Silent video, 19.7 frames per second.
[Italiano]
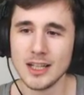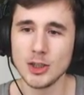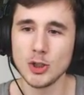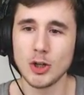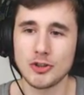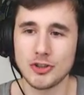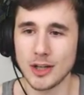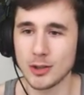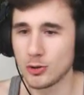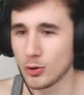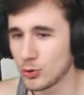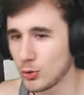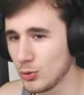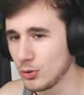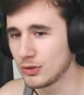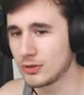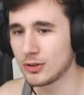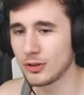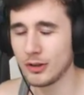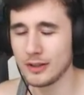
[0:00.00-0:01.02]
Io accetto
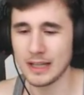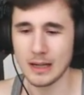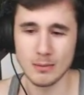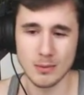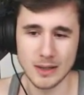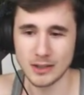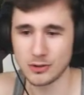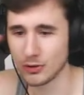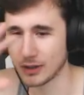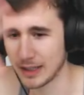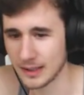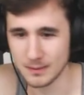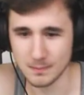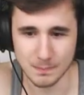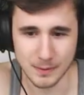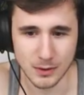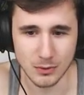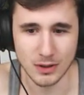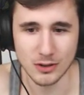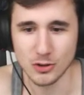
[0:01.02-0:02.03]
tutto, dal momento che
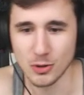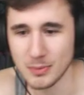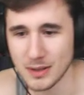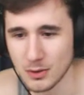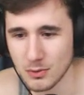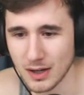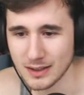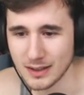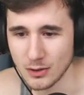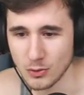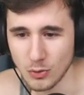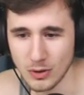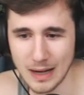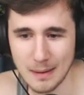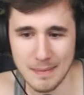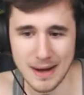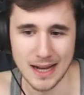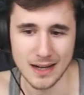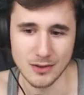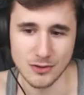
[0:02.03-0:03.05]
per quanto mi riguarda non la
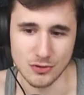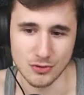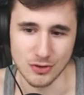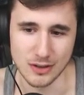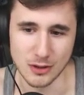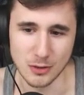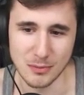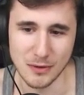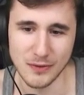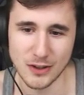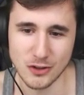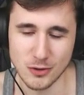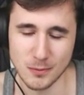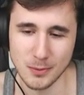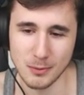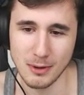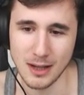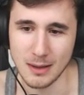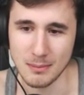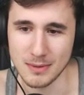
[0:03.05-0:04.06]
mangio e non mi faccio
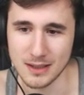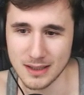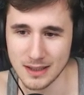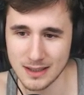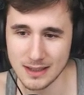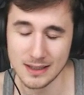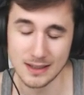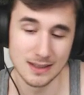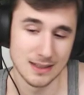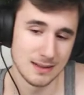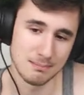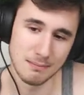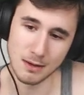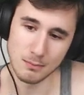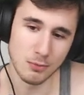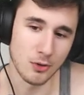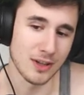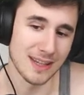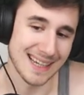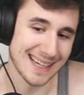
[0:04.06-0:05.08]
problemi, ma il
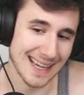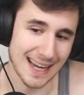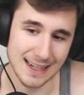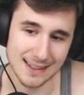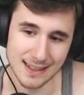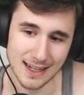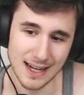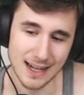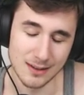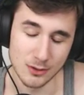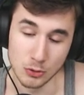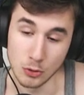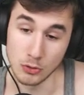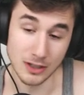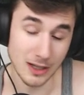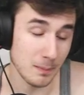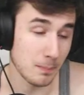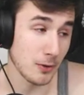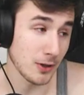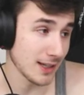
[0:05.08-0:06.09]
buon Ricalna non
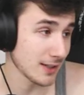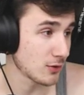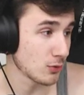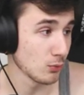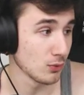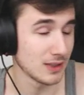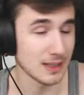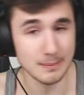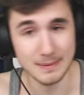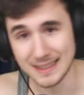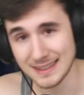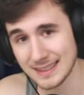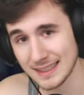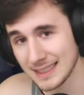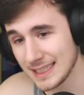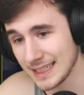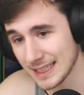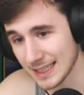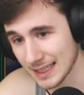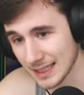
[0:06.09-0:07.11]
gli puoi assolutamente
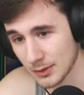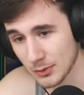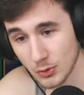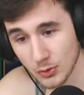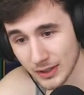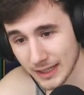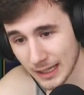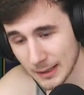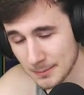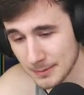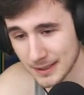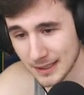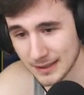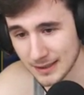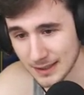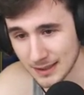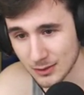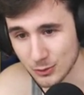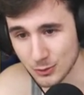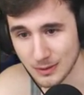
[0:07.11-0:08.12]
dire quello che hai appena
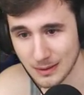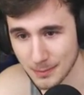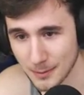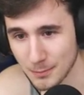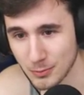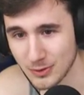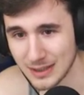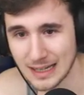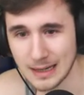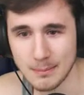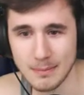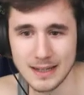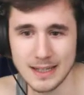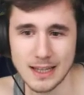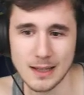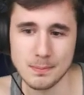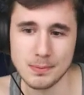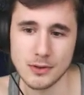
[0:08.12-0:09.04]
detto, ma proprio nella maniera più